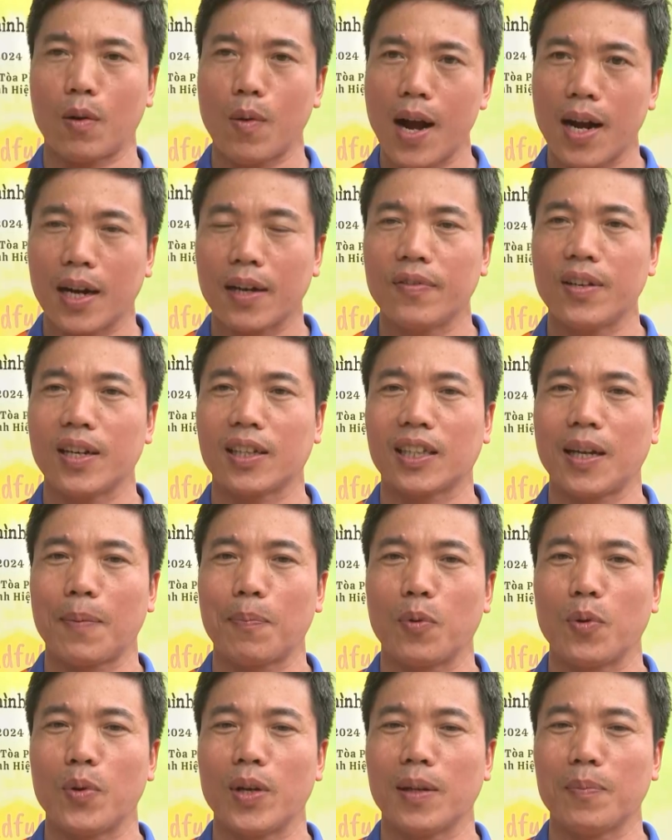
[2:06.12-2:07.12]
qua cái việc tập
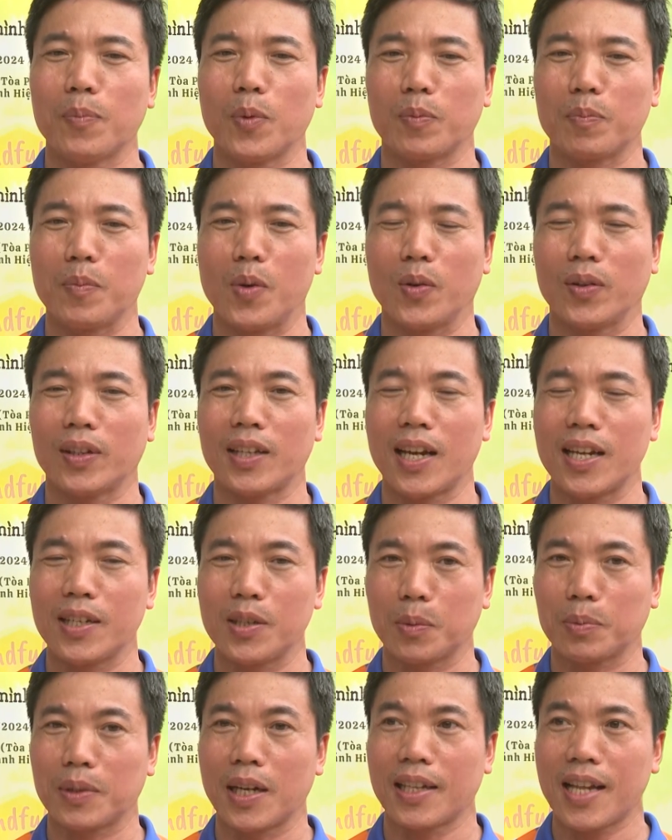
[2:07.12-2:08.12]
luyện một môn thể
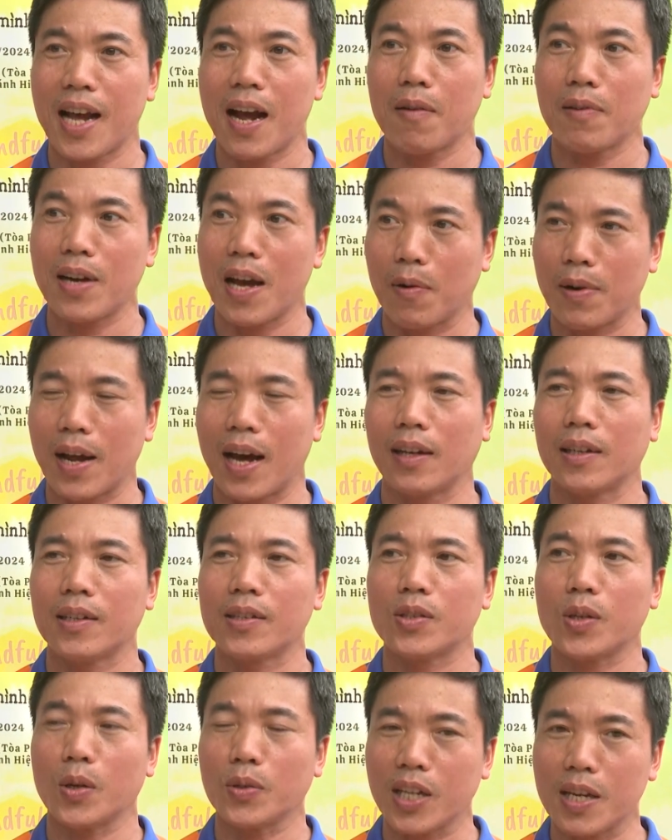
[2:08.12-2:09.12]
dục thể thao đều
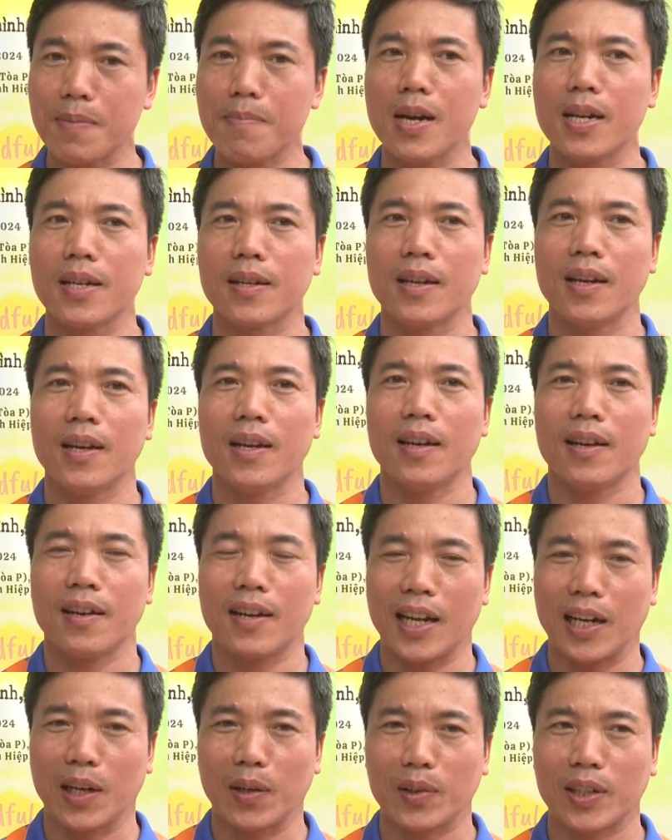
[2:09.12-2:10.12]
đặn cho chính mình
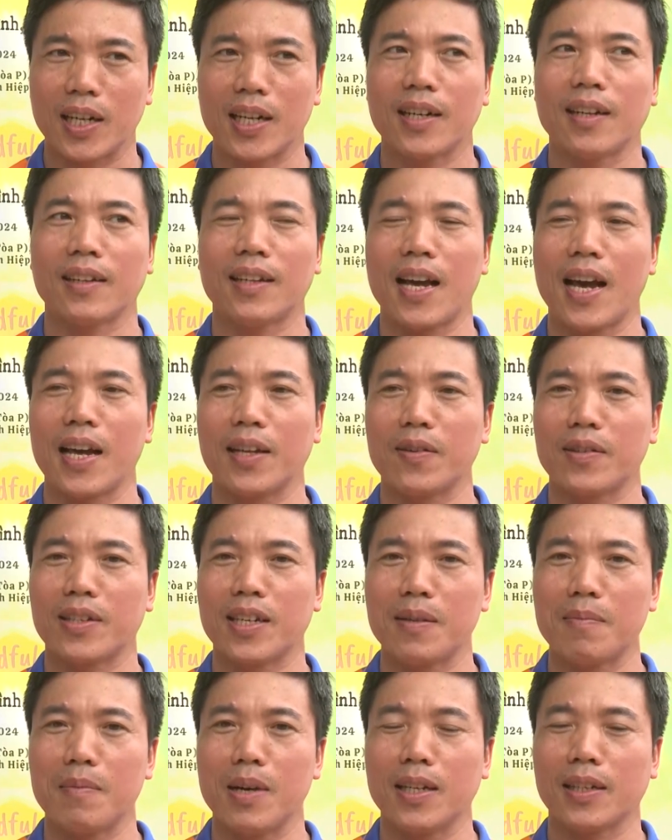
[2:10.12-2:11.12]
rèn cái cơ thể cho
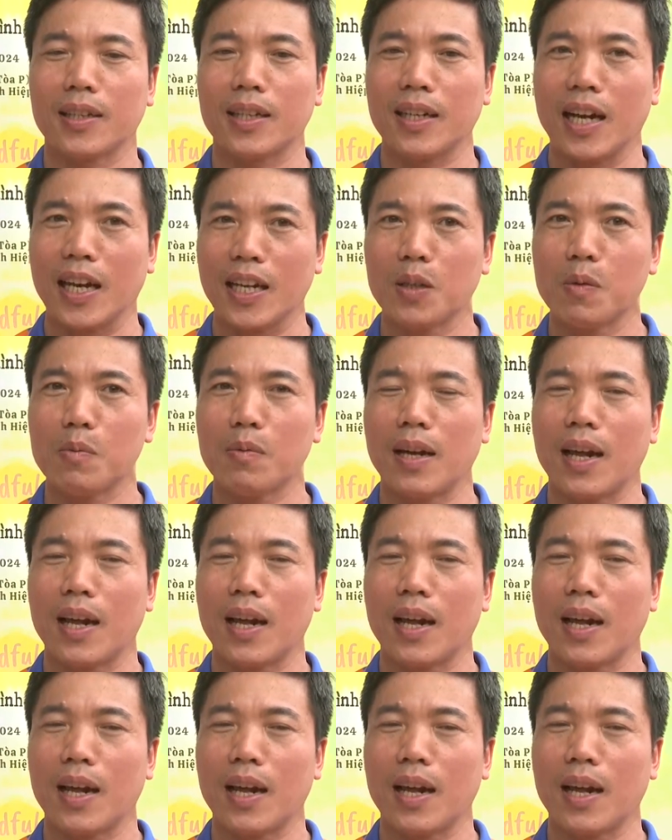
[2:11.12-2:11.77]
chính mình thì đấy cũng